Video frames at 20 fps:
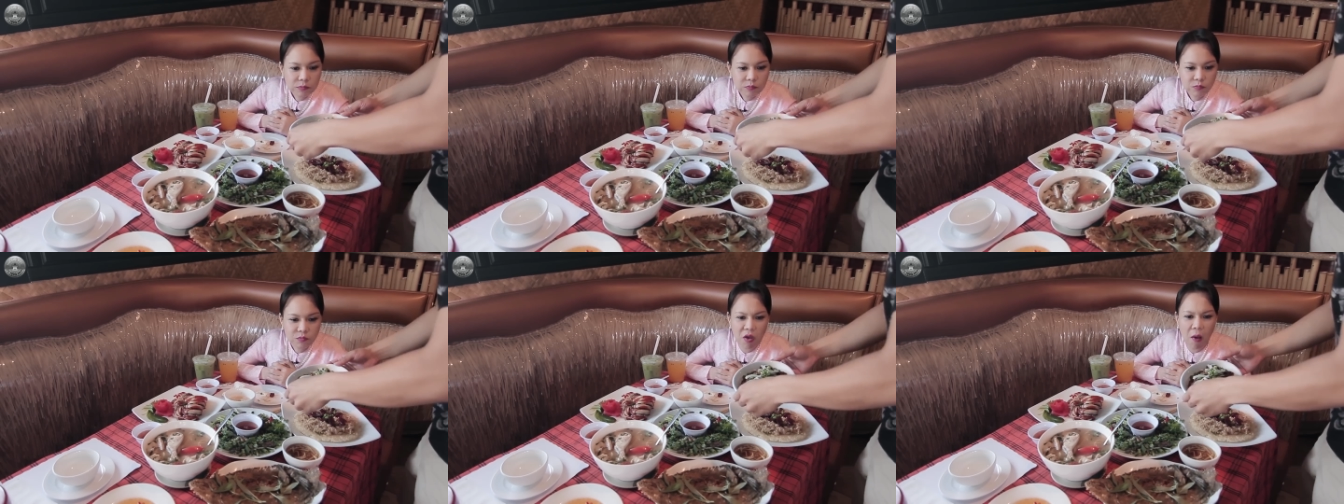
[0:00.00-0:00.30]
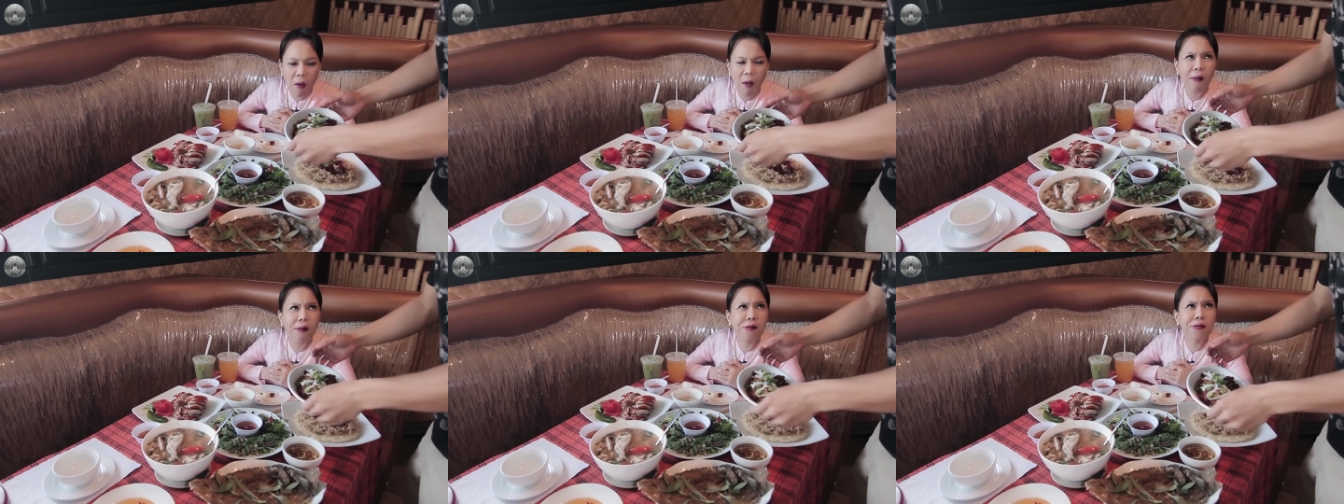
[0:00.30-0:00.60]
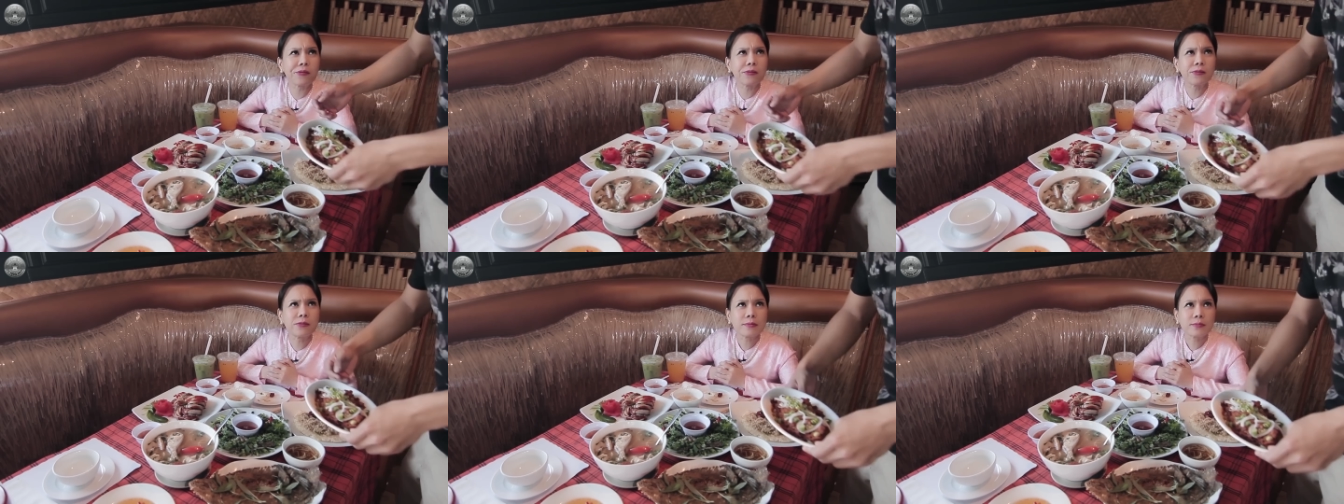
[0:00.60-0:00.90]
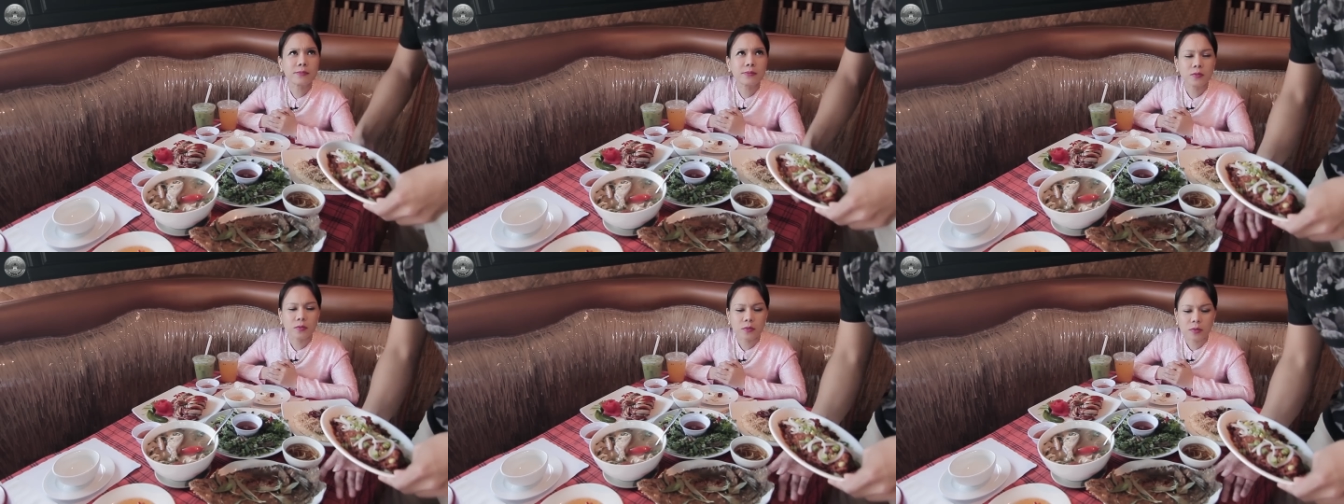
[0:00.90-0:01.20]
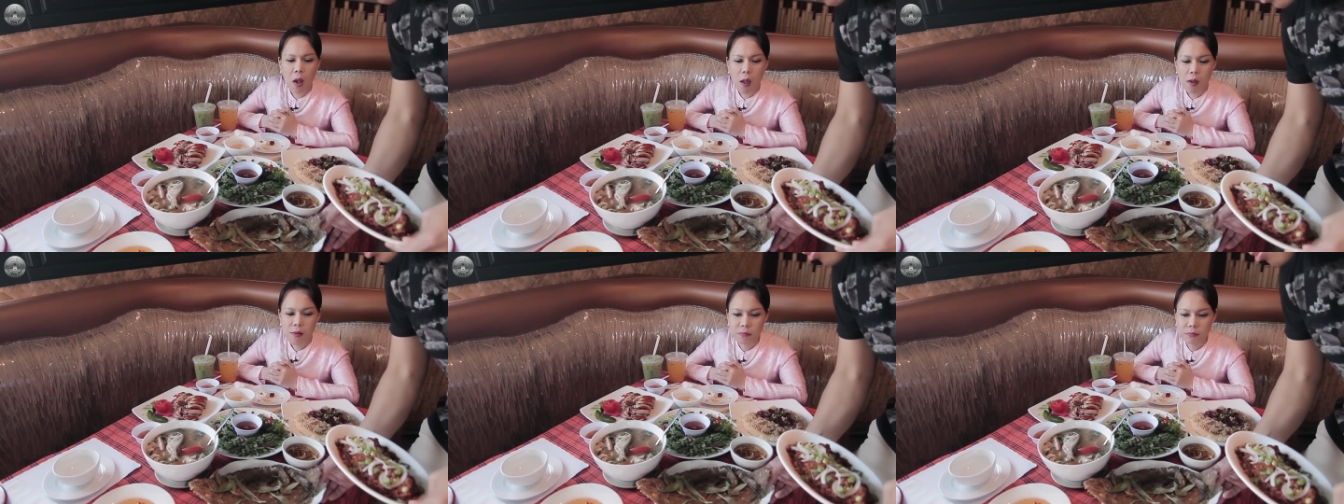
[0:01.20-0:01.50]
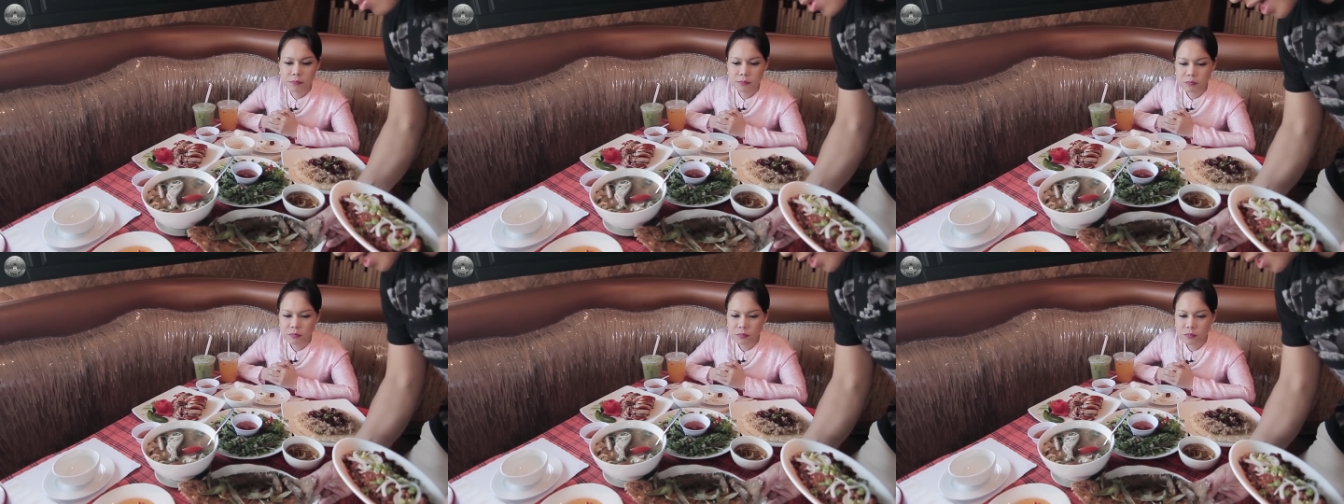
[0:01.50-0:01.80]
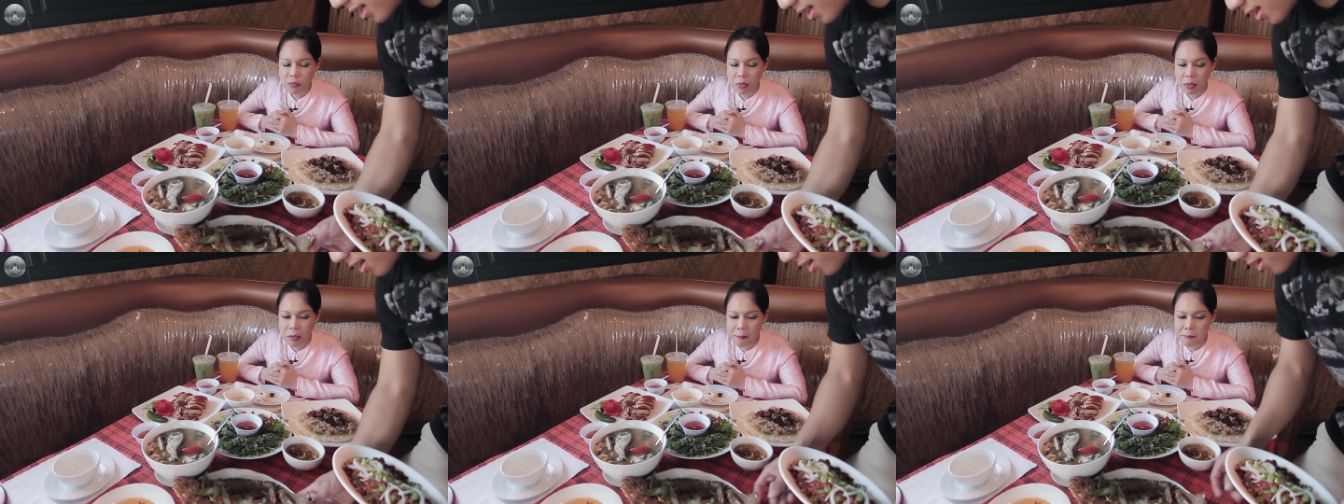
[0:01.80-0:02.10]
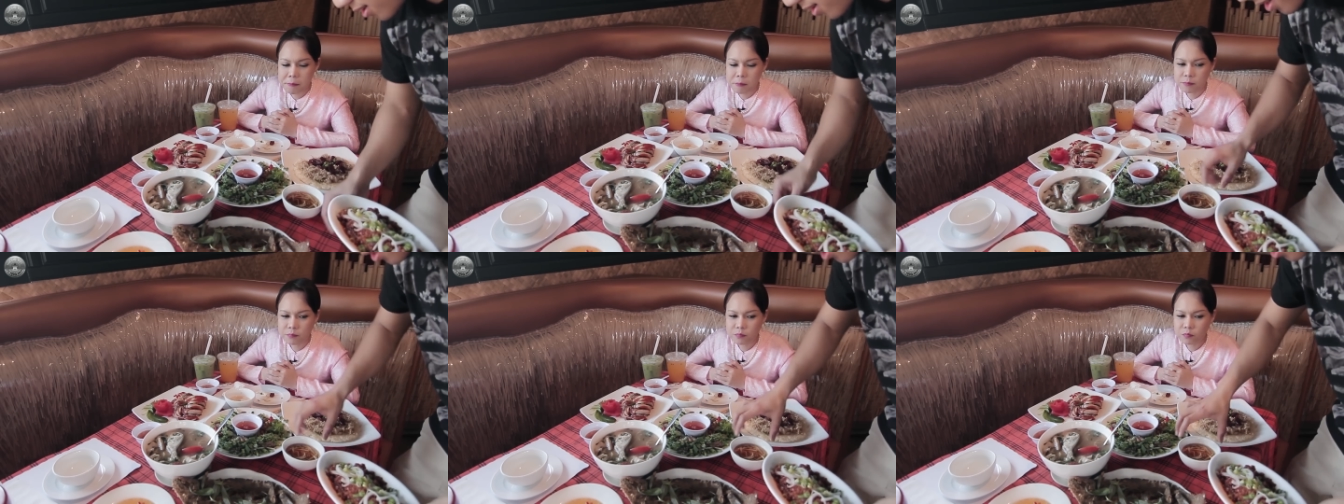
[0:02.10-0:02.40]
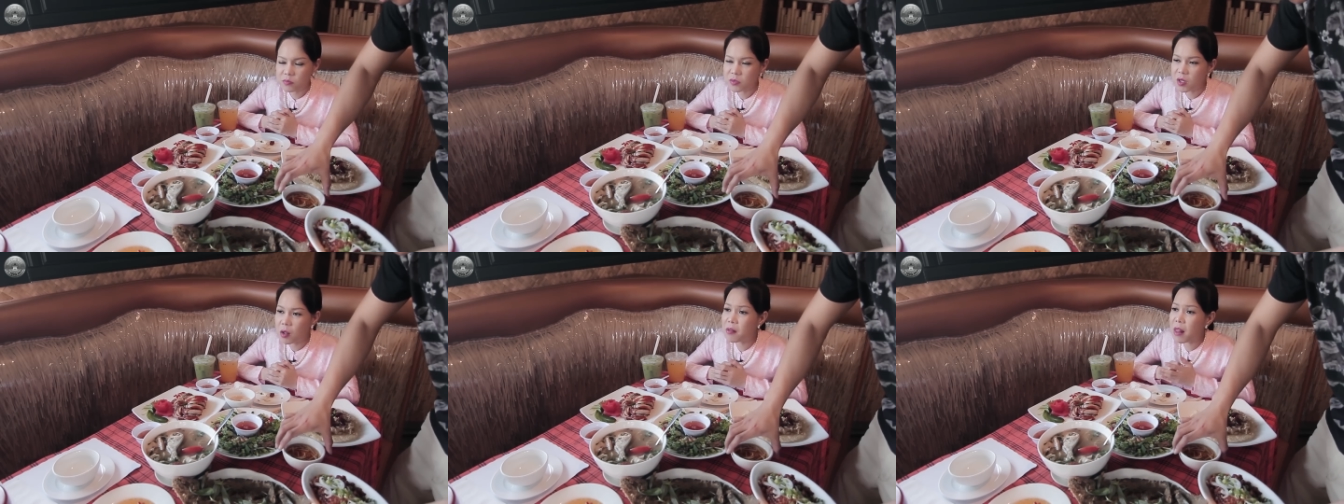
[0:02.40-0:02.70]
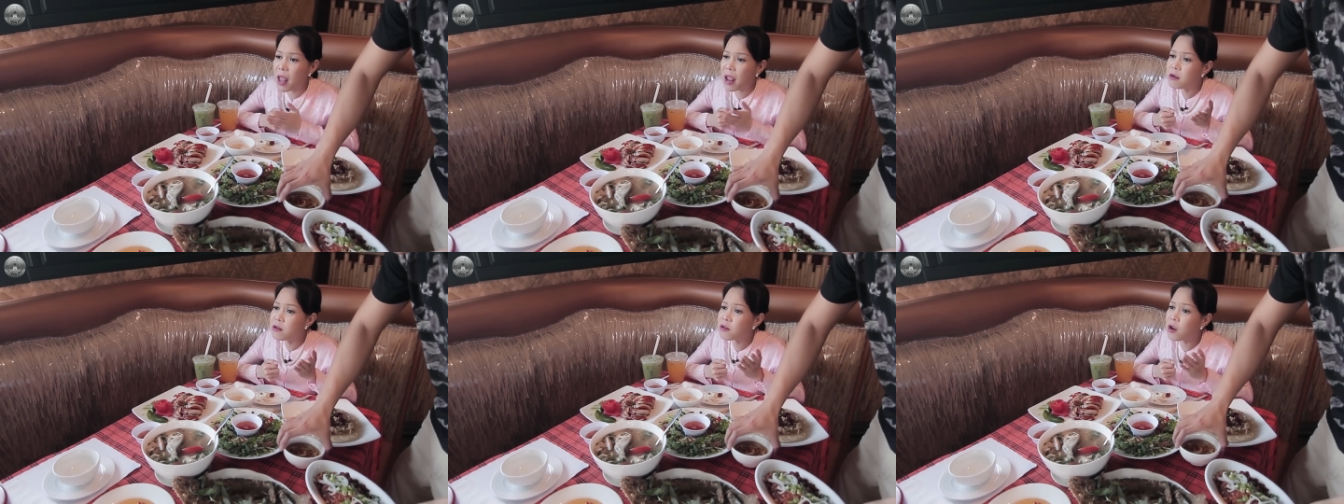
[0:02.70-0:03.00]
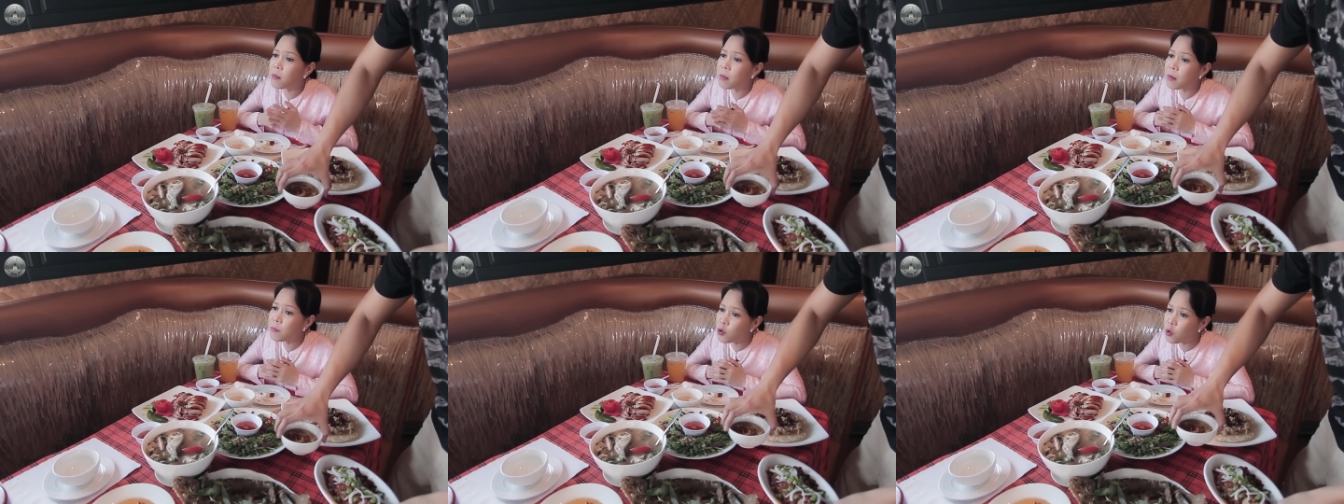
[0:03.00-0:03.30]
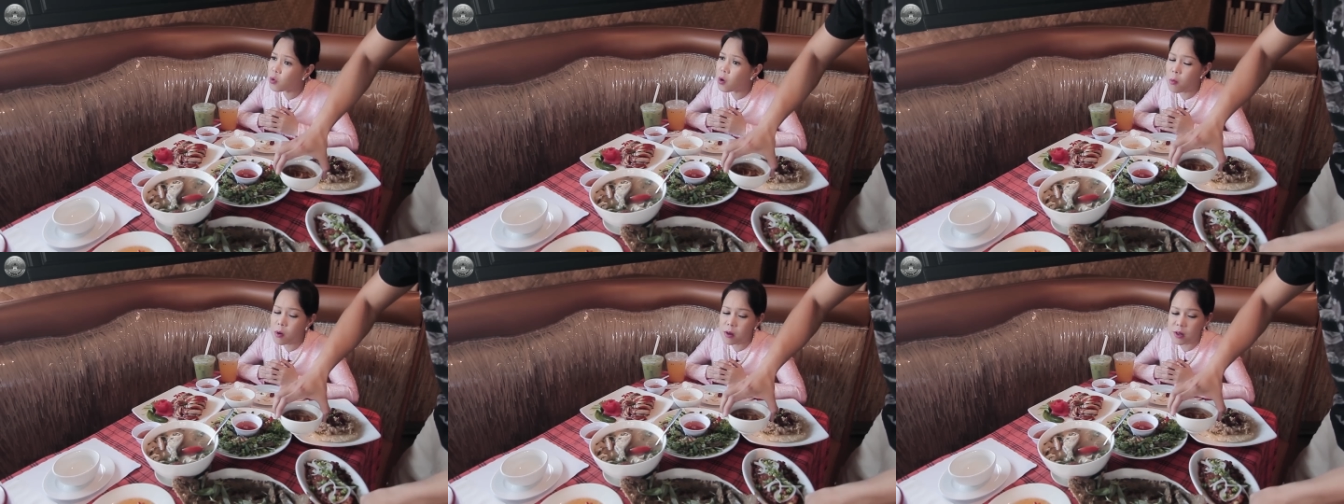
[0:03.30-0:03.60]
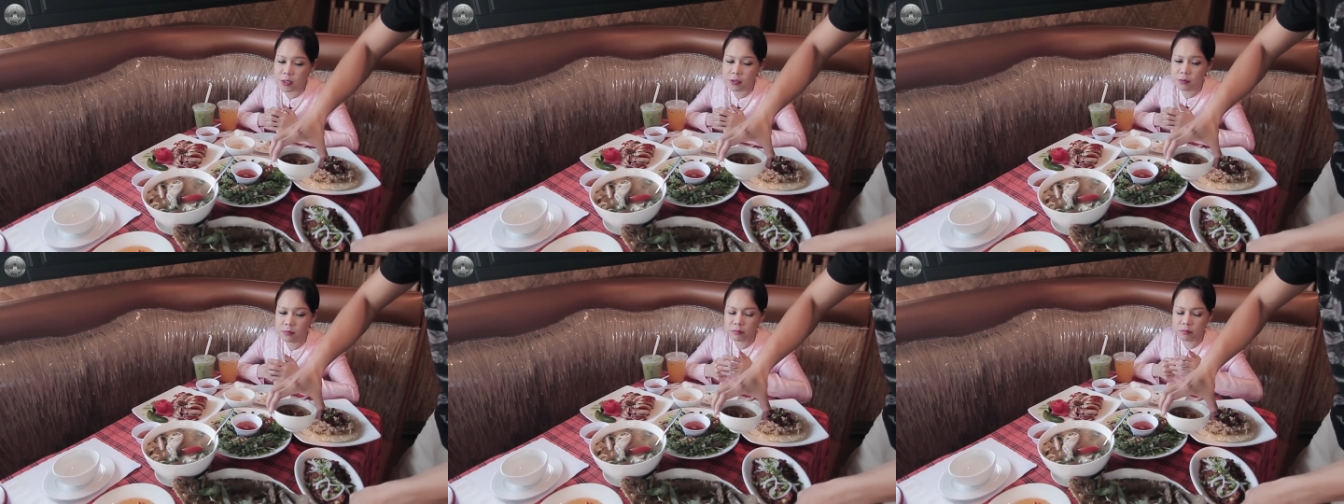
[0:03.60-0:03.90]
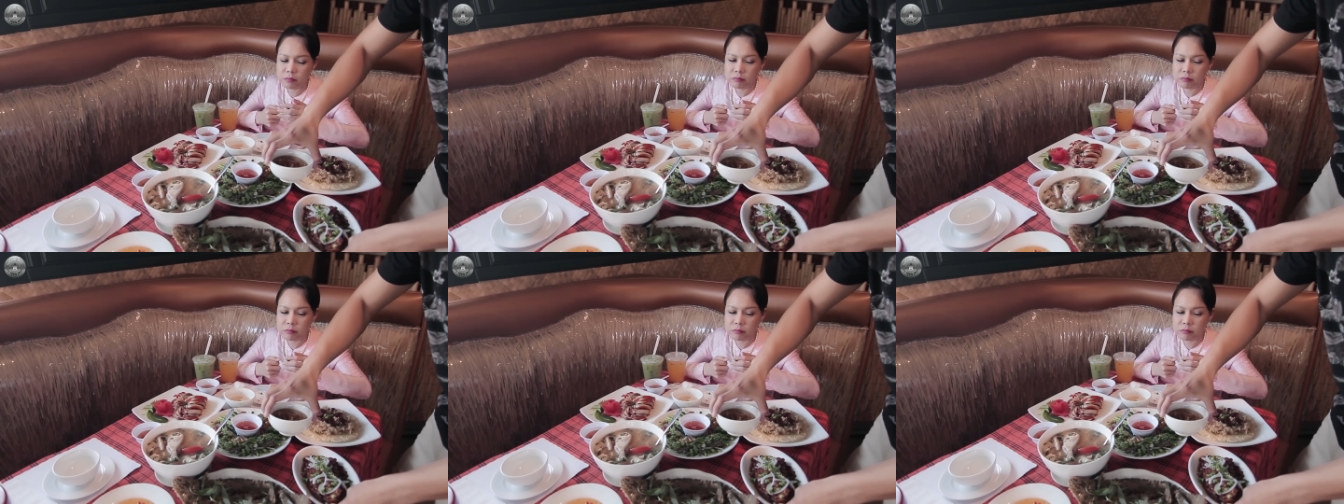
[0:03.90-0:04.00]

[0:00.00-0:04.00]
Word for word: Trời, chỉ ăn kèm với cơm cháy. Hồi nãy tôi nói mắm ruốc đó cái gì.